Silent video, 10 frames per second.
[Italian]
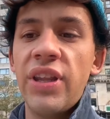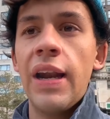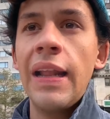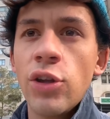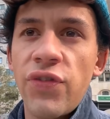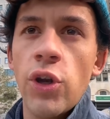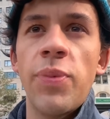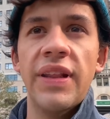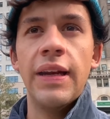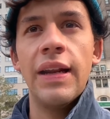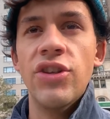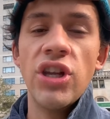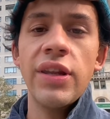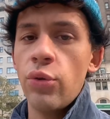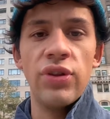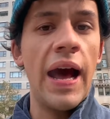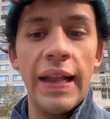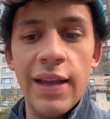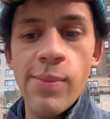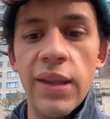tra l'altro fanno partire la gente a
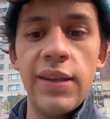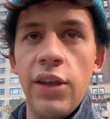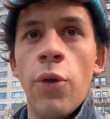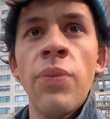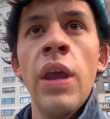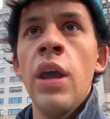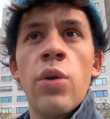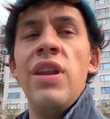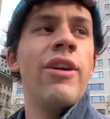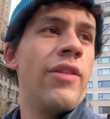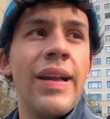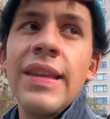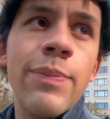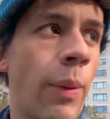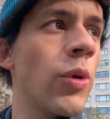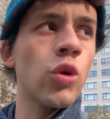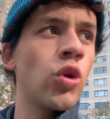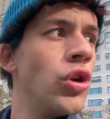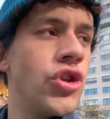ondate al mattino, quindi vanno avanti proprio tutto il